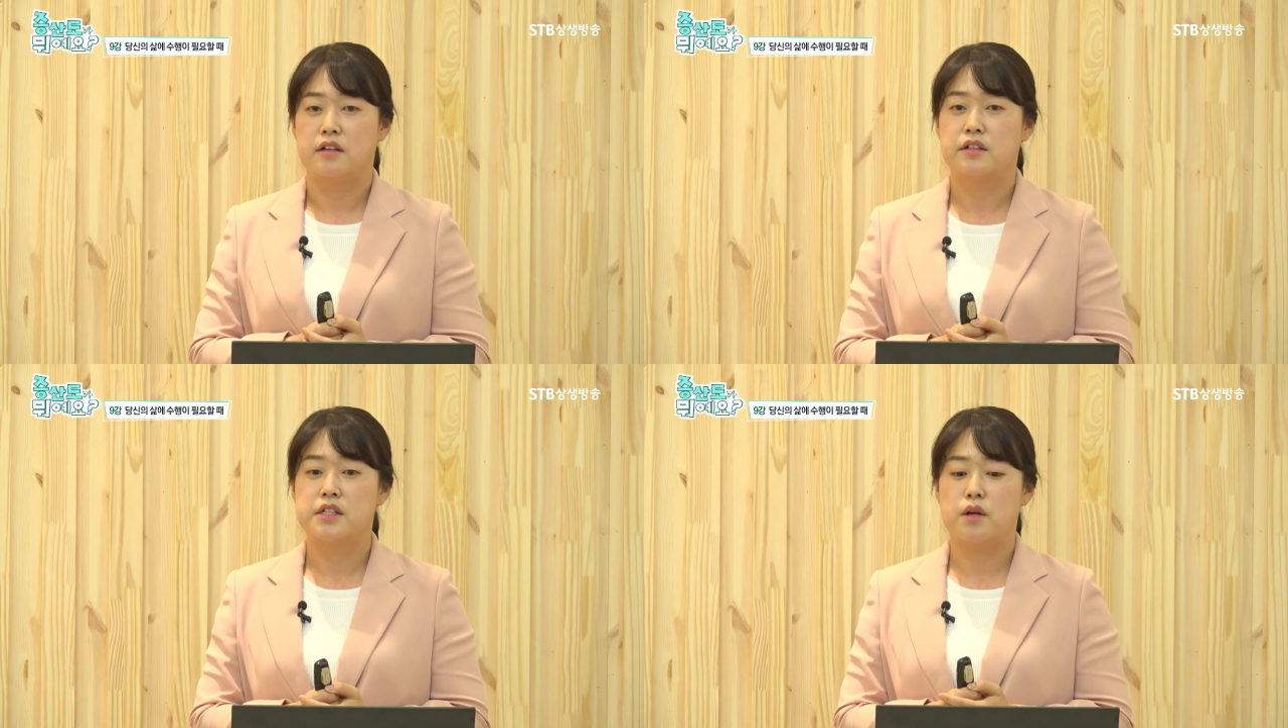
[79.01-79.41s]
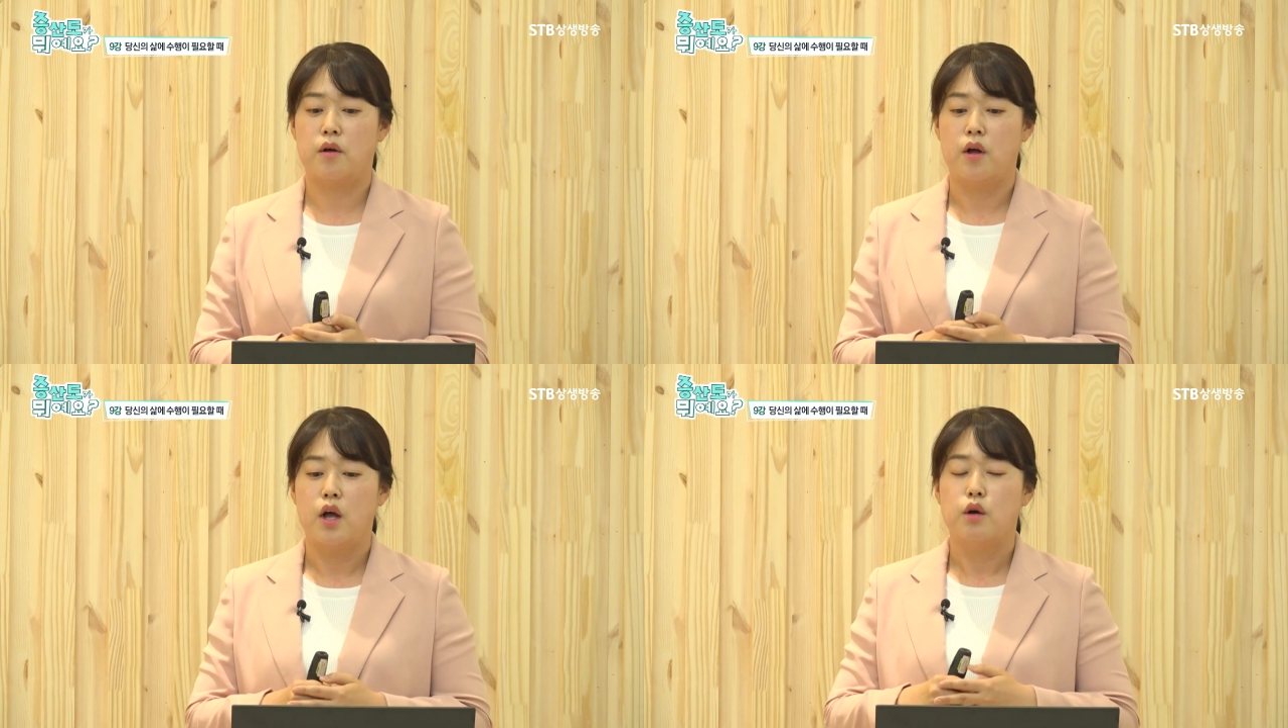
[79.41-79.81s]

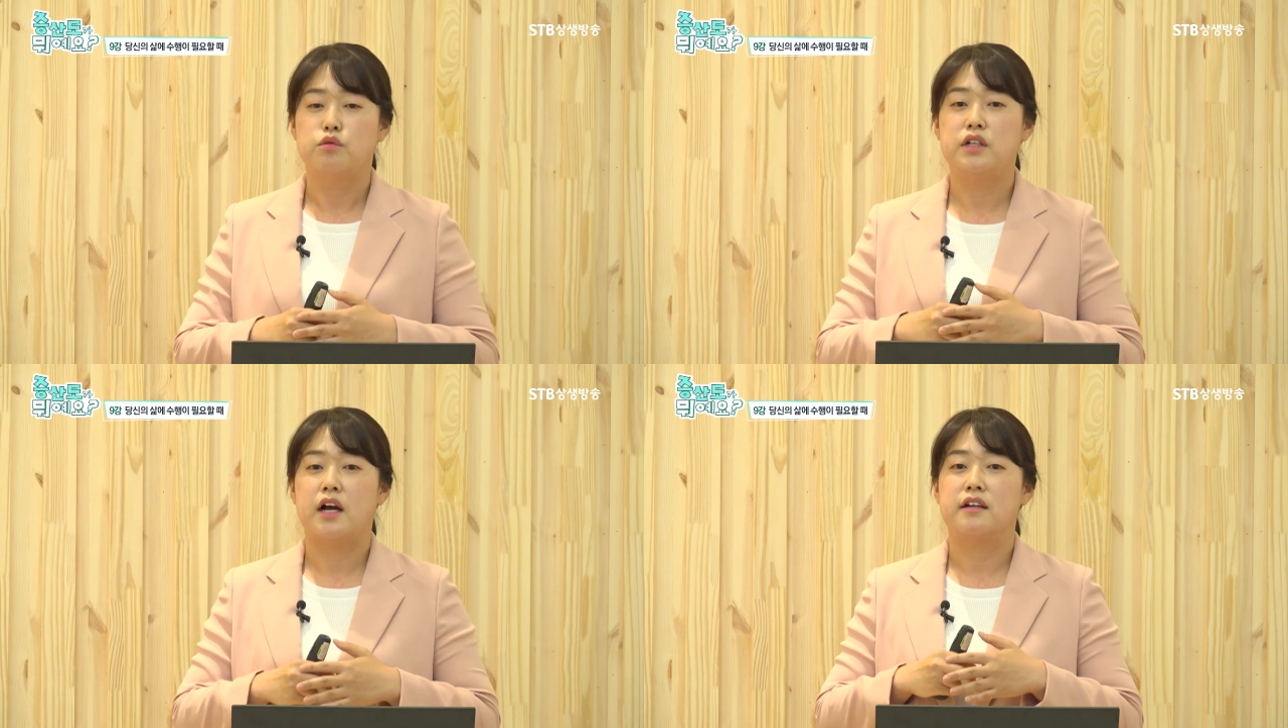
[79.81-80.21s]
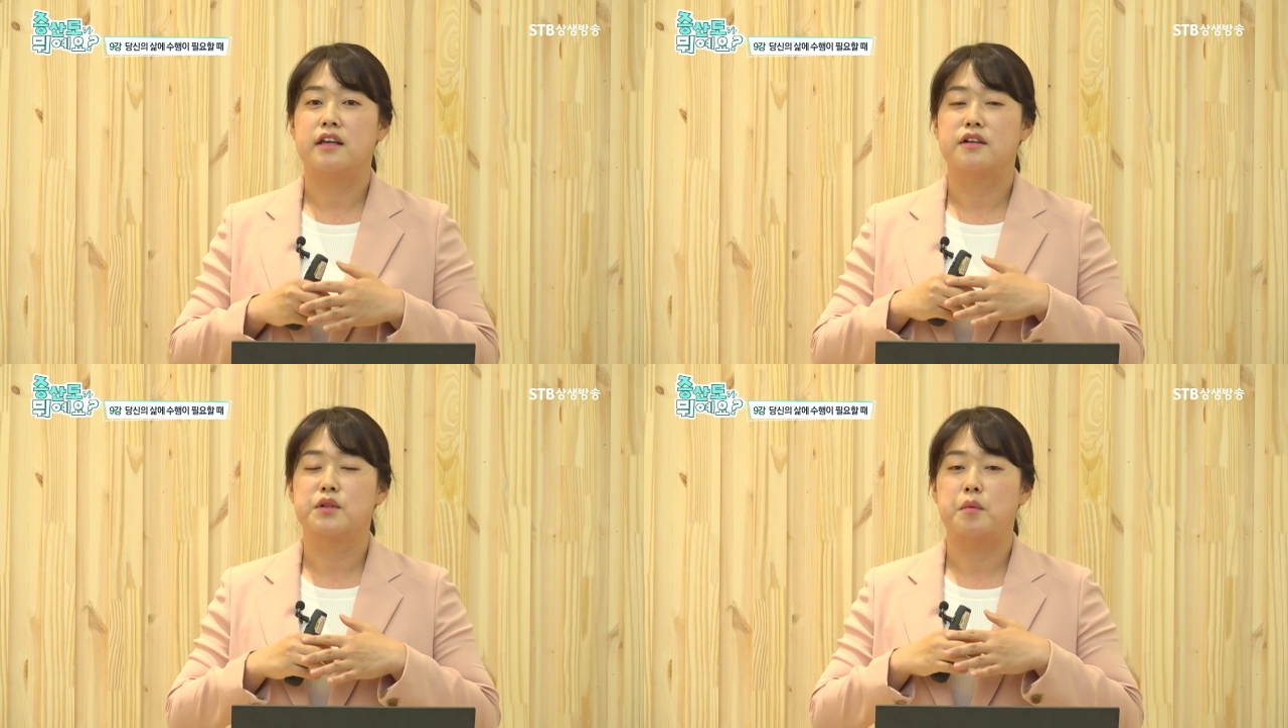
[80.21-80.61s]
그래서 우리가
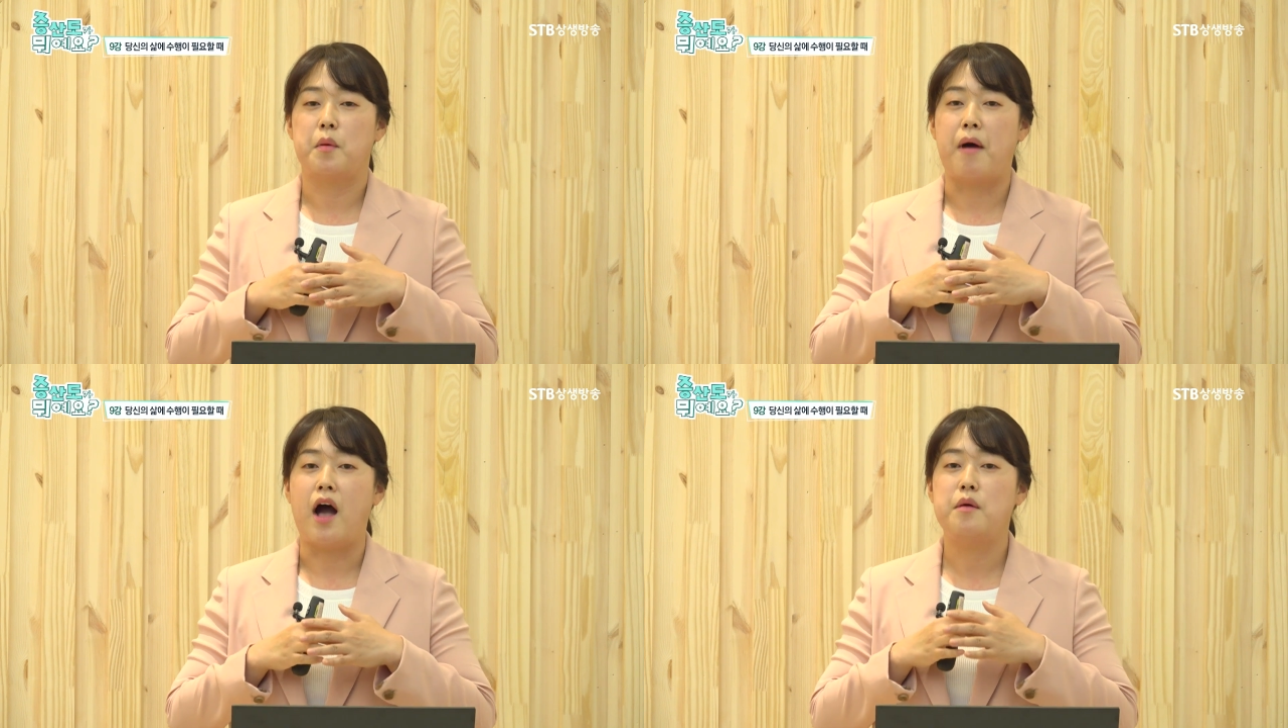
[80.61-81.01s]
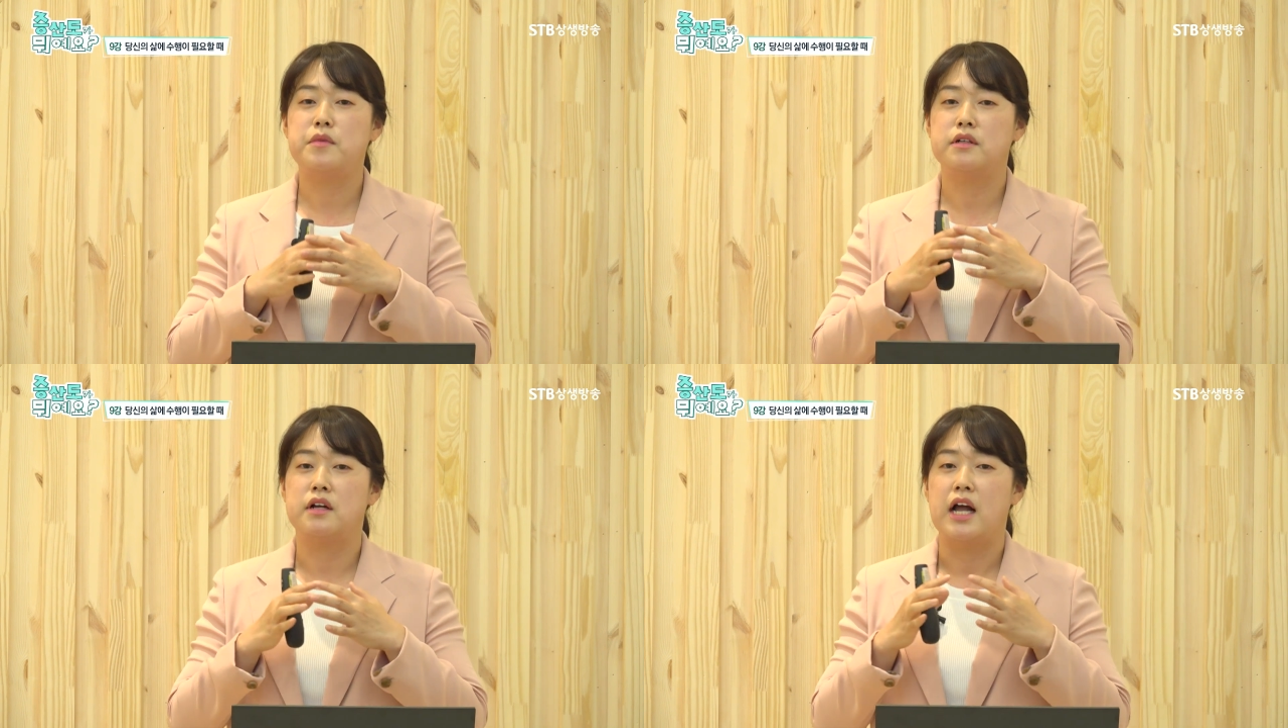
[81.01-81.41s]
이렇게 그러면
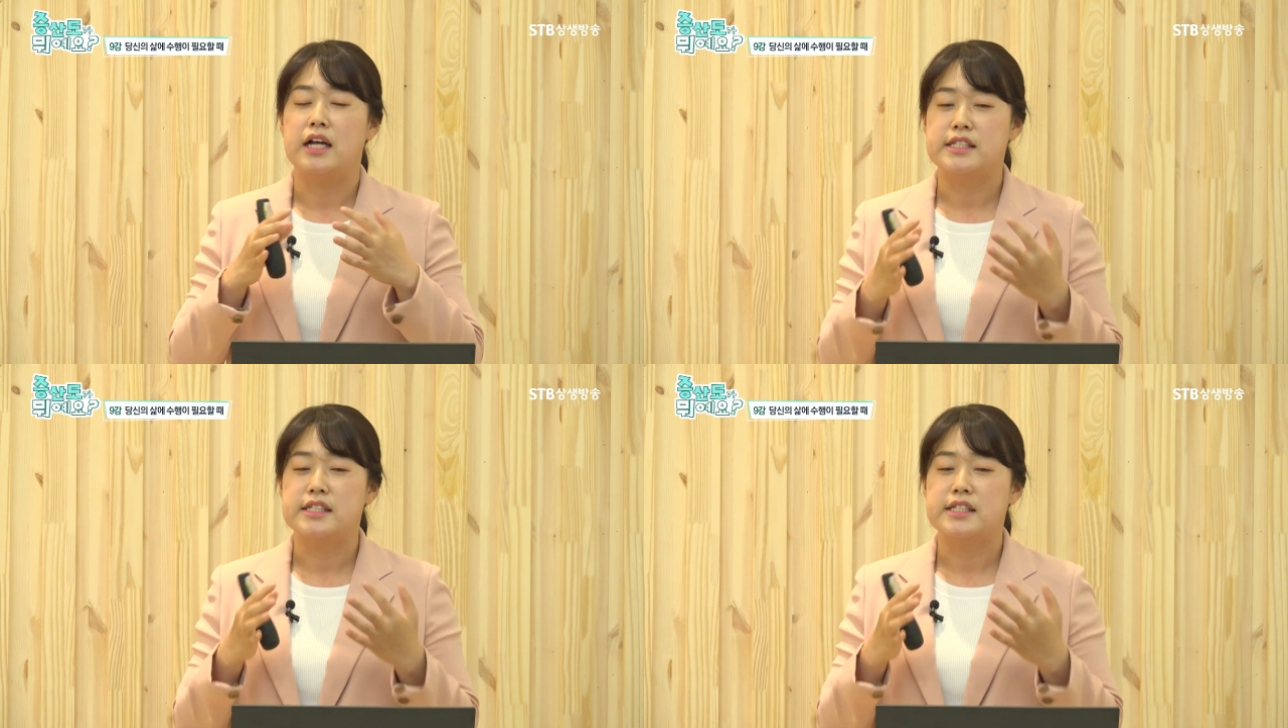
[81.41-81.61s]
마음을